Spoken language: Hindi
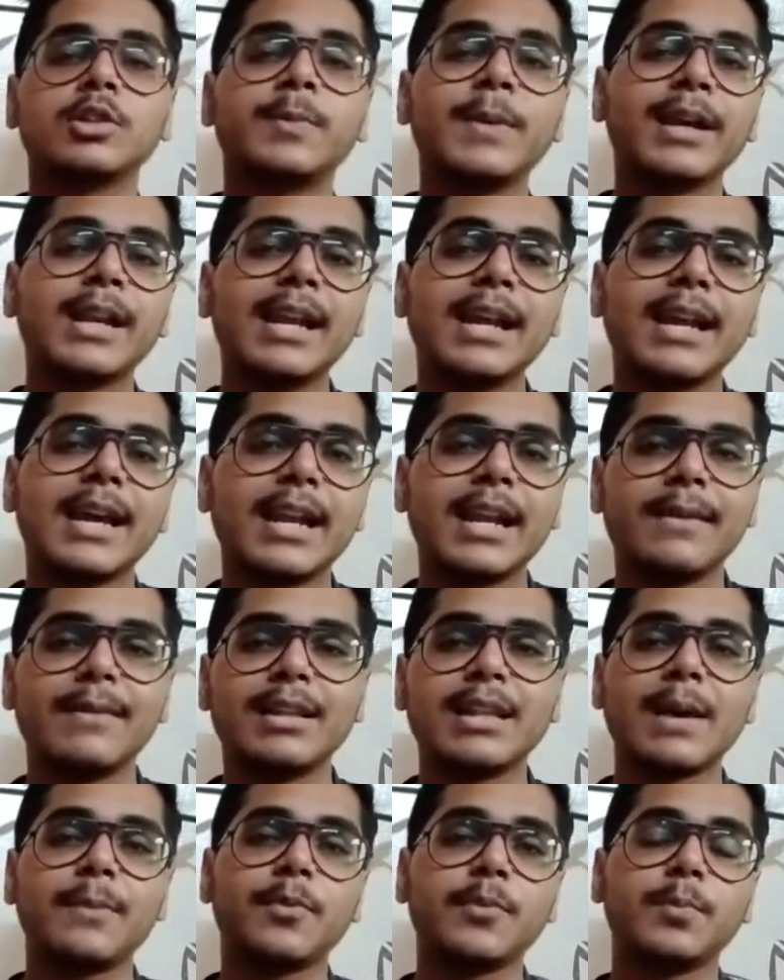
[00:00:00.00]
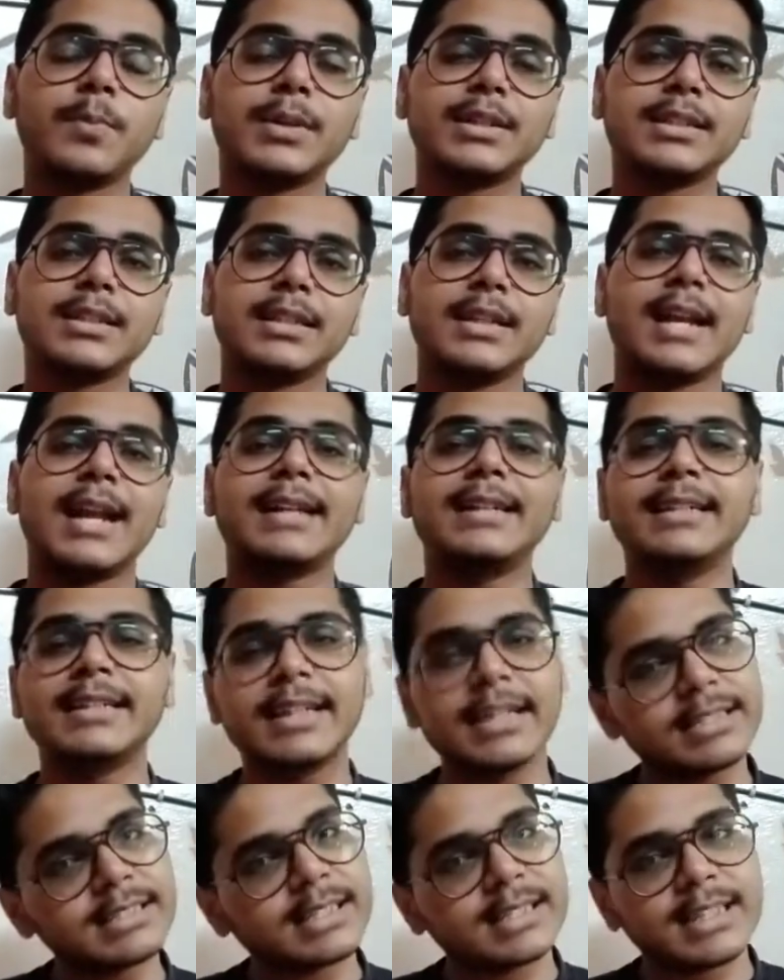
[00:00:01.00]
उस पर क्लिक करने के बाद आप ऊपर जो
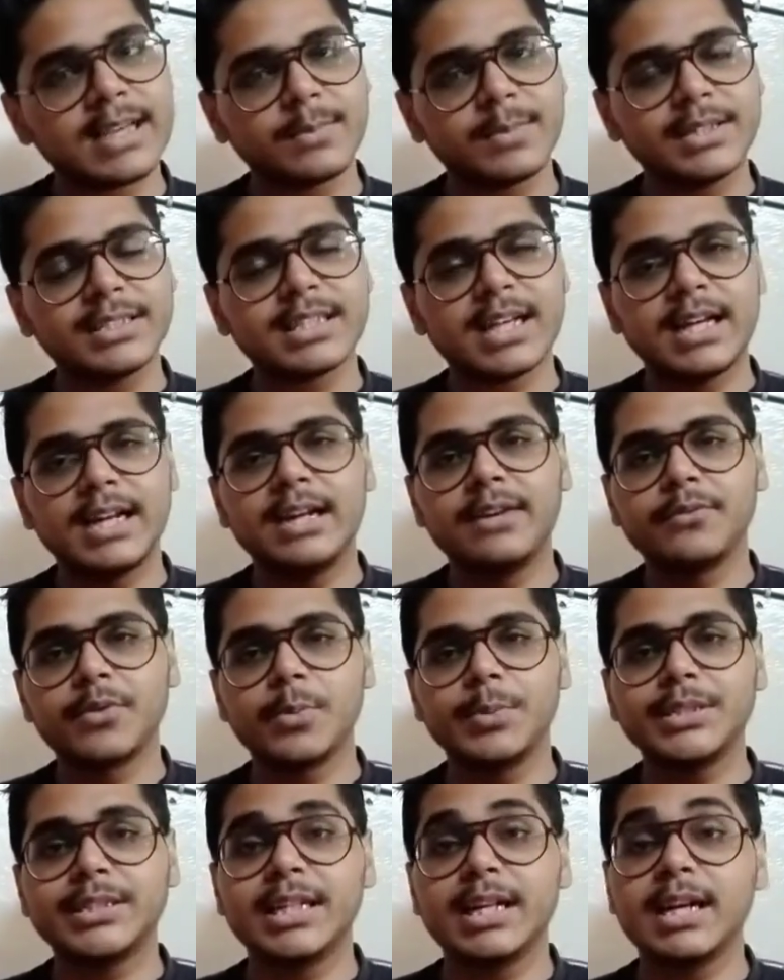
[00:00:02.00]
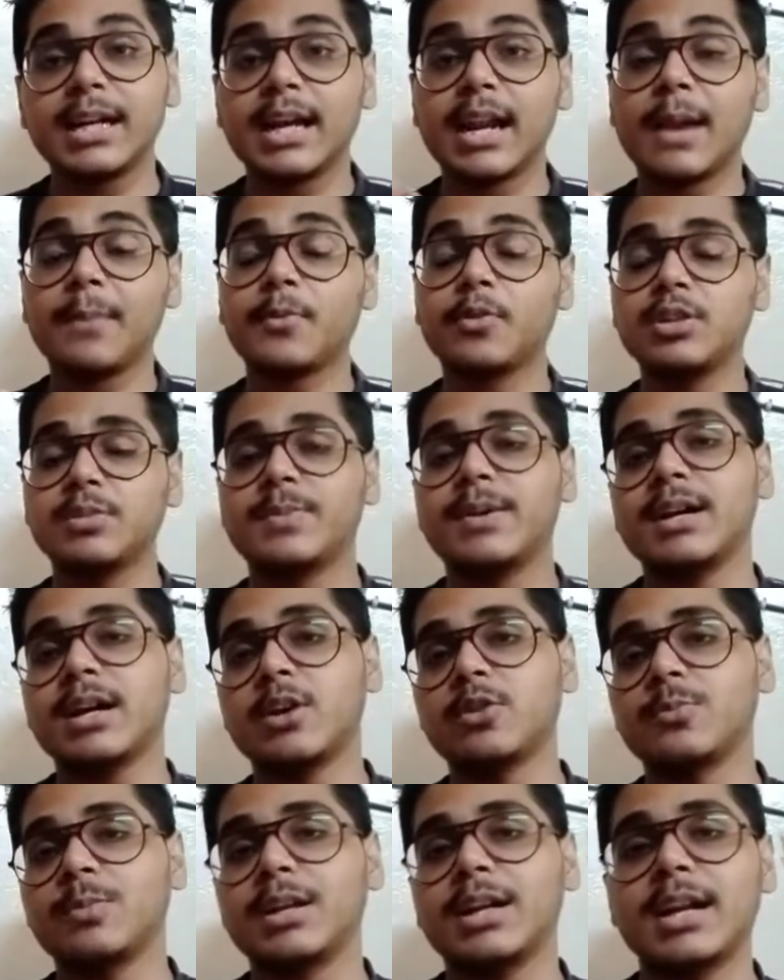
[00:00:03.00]
एडिट कर सकते हैं अपनी सारी इन्फॉर्मेशन अगर आपको इस पर
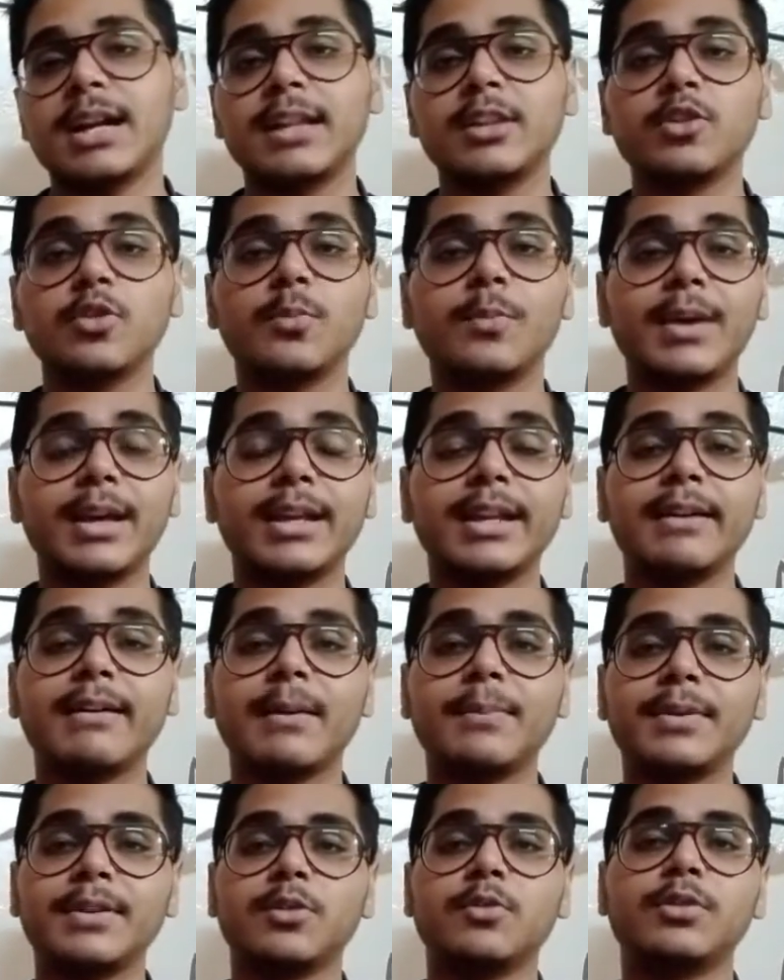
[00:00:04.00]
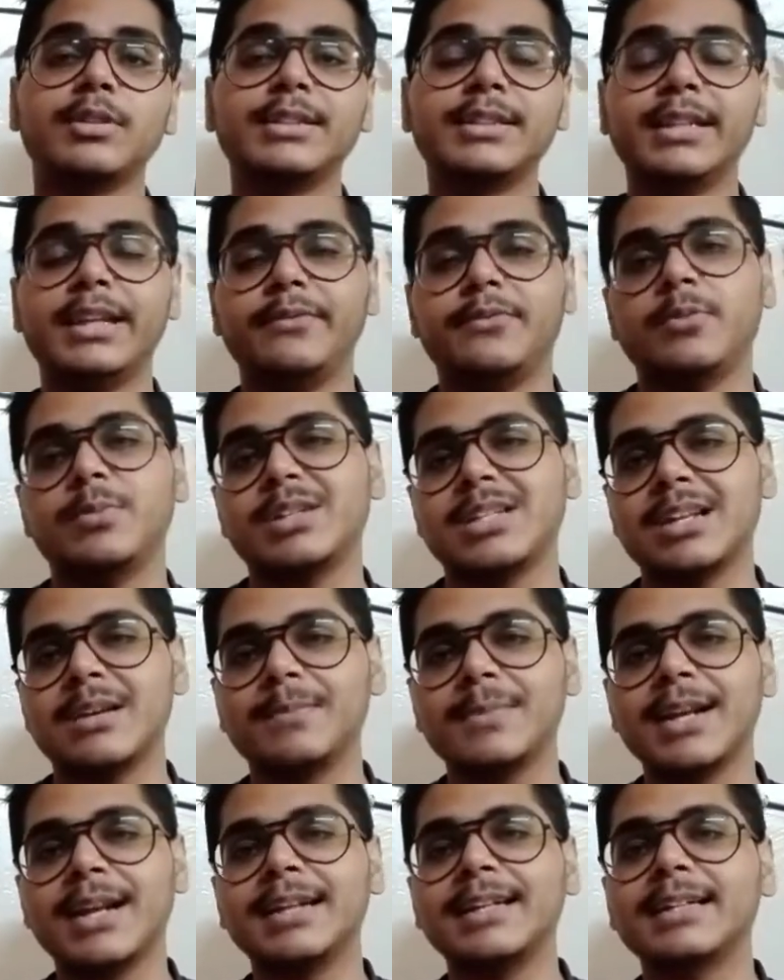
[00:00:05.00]
अकाउंट बनाना है तो मैंने वहाँ पर थोड़ी सी इन्फॉर्मेशन
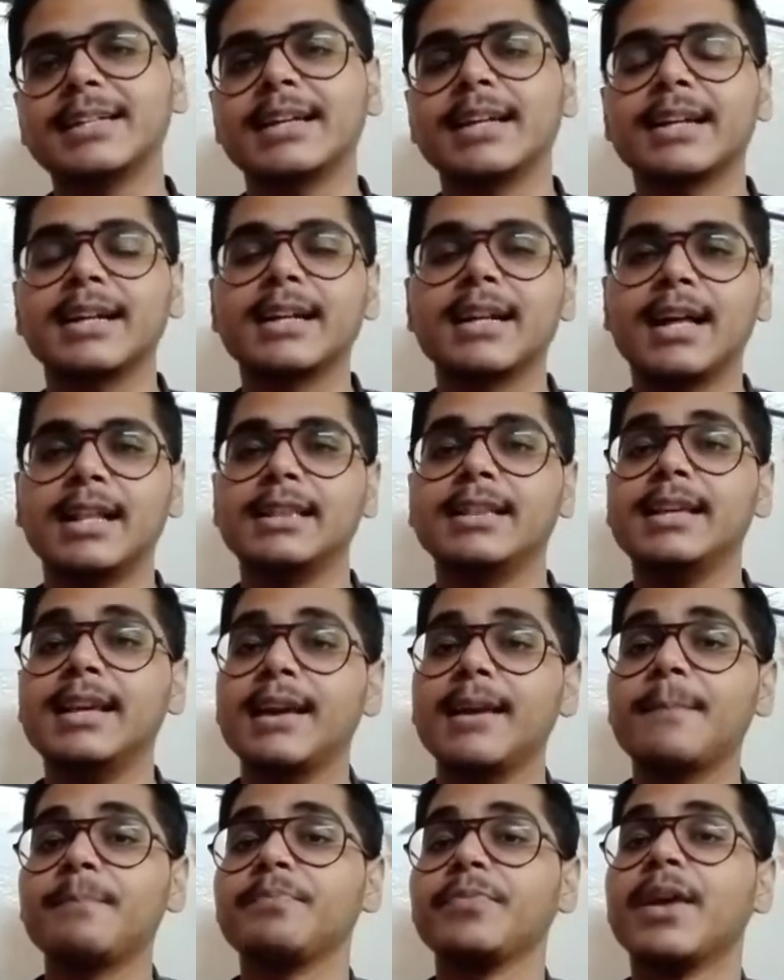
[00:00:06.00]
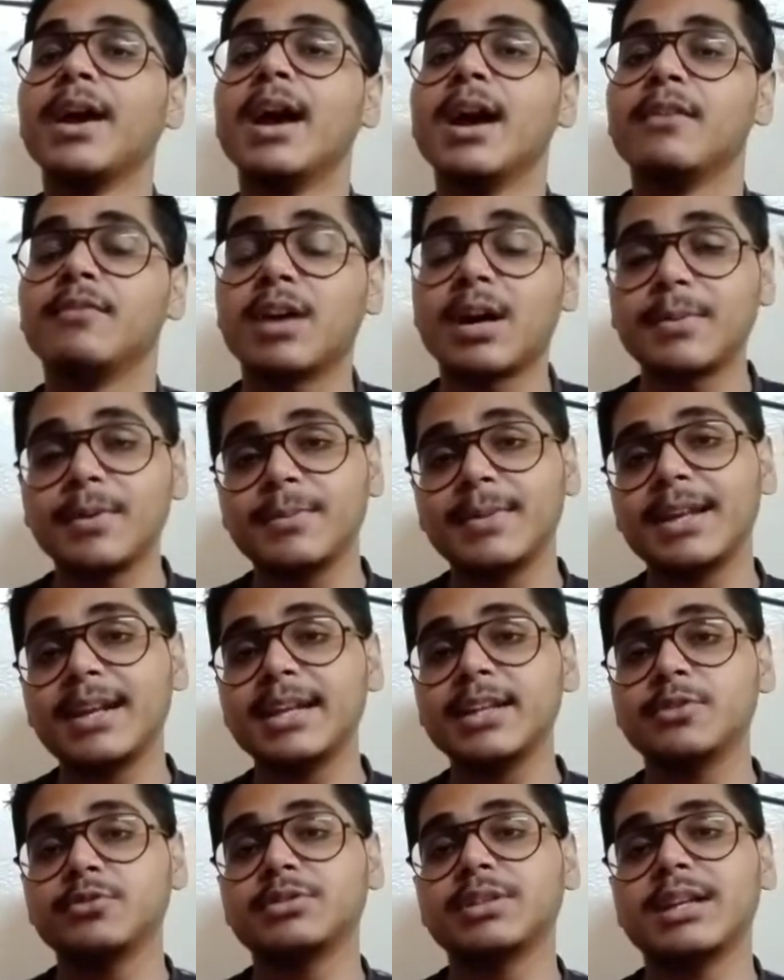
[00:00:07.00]
अपनी एडिट करके डाल दी है वहाँ पे मेरा
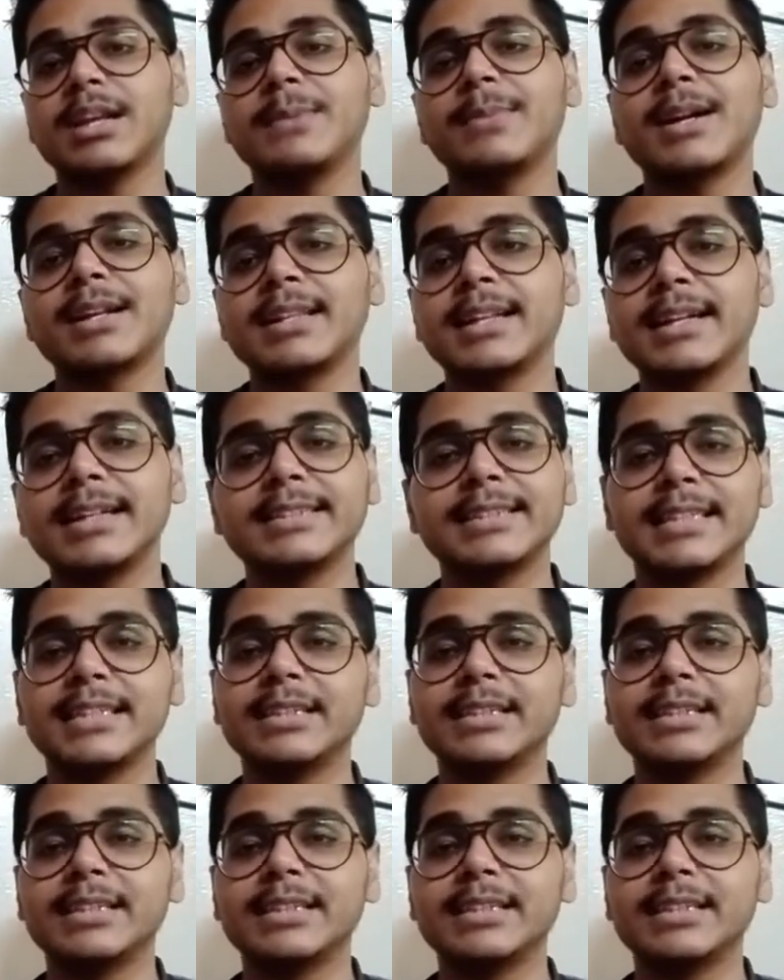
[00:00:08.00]
यूज़र नेम एट द रेट